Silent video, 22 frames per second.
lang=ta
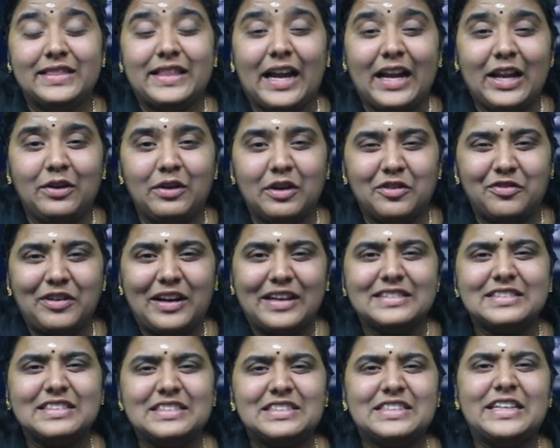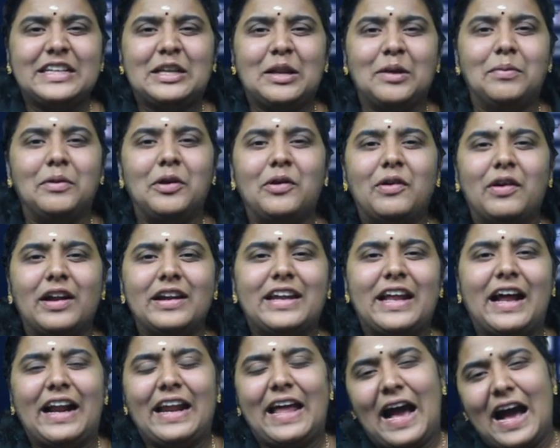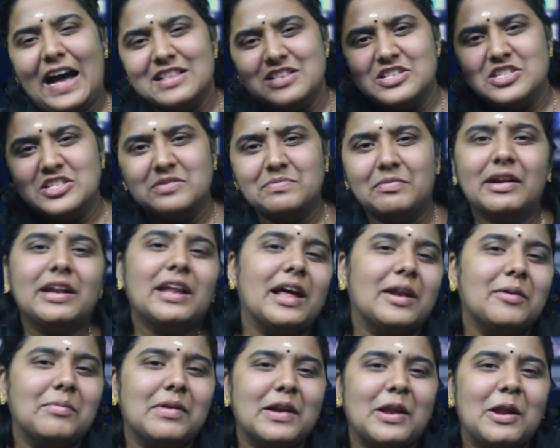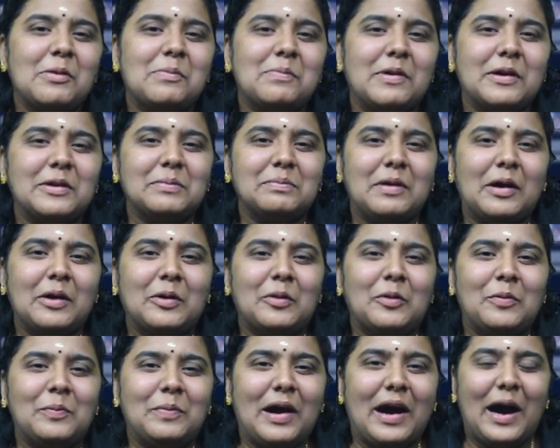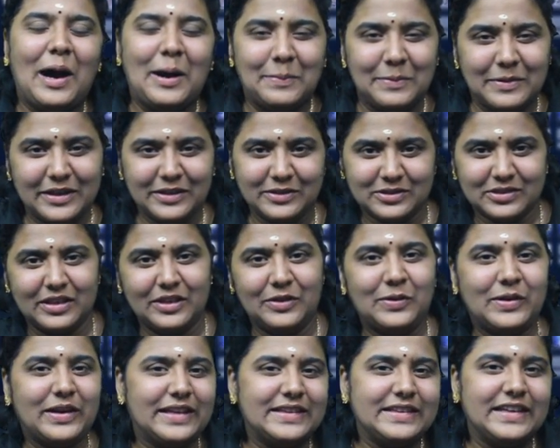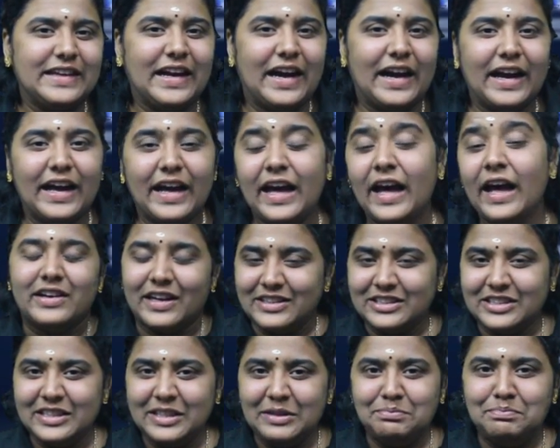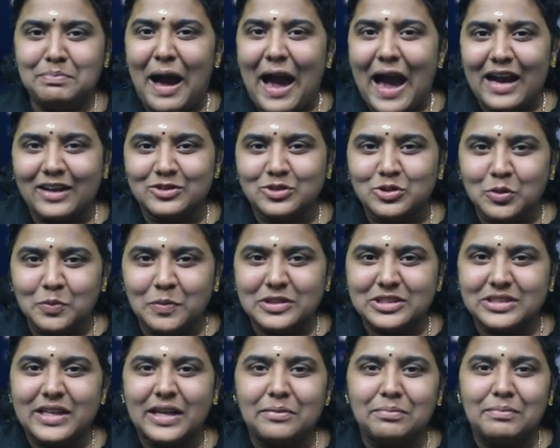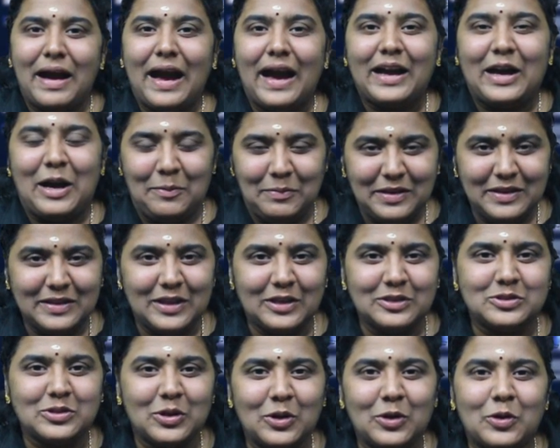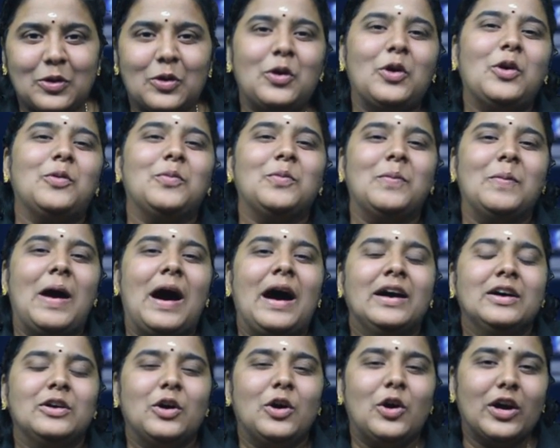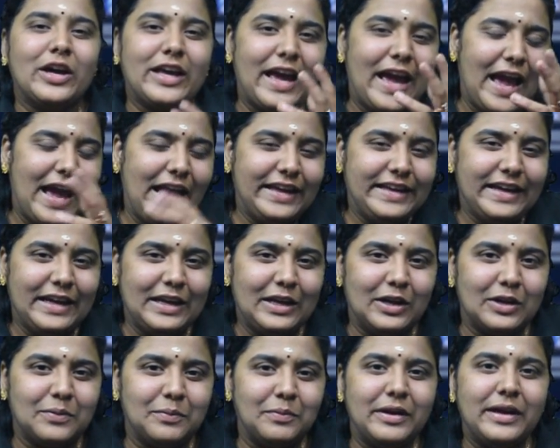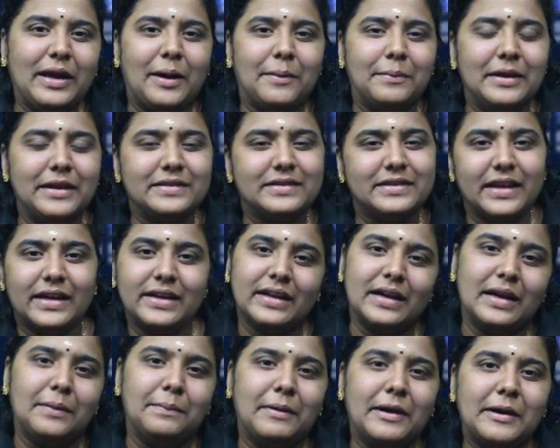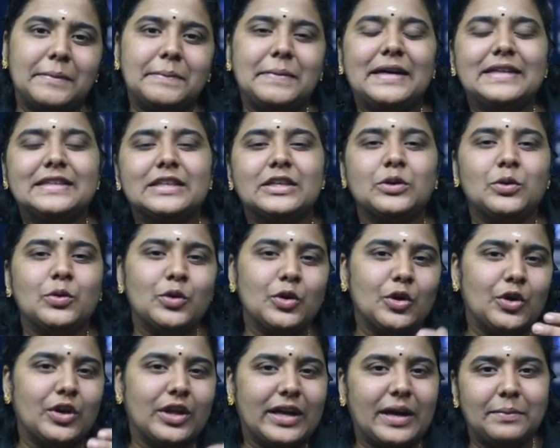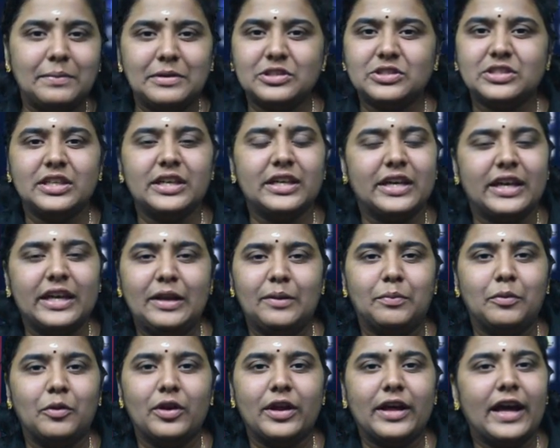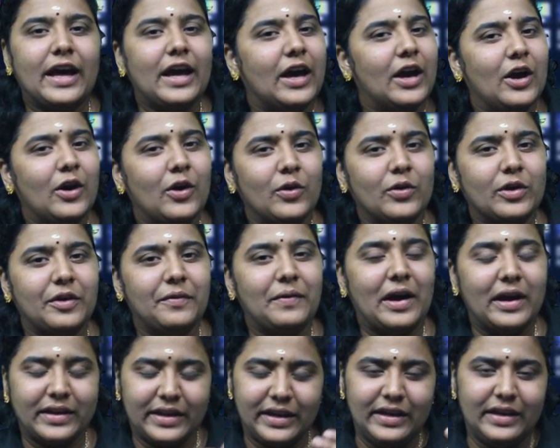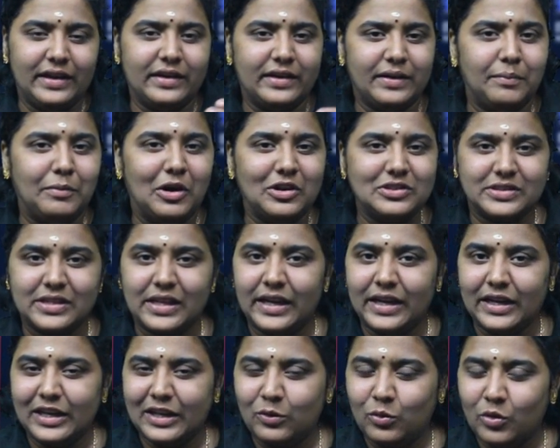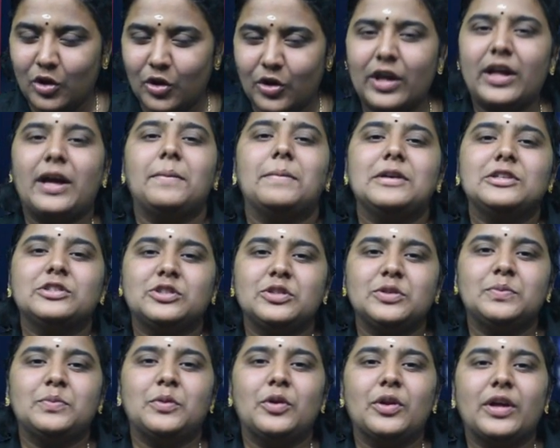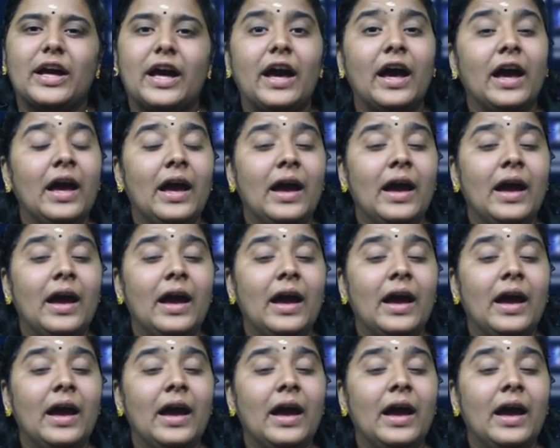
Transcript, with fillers: தலைவர் ஃபேன்ஸ் சீட்டில் போய் உட்காந்துட்டாங்கன்னா அஞ்சு மணி நேரம் ஆனாலும் படம் பார்க்குவோம்ப்பா அப்படின்னு சொல்லி உட்காந்துருக்காங்க ரஜினி பேக் சூப்பர் ஸ்டார் பேக் அப்படின்னு தான் சொல்லணும் ஓகே எல்லாரும் போய் அப்படியே தேட்டரில் படம் பார்த்துட்டு உங்களோட கமெண்ட்ஸையும் கீழே போடுங்க ஓகேவா கீழே இருக்க பாக்ஸில் உங்களோட கமெண்ட்ஸையும் போடுங்க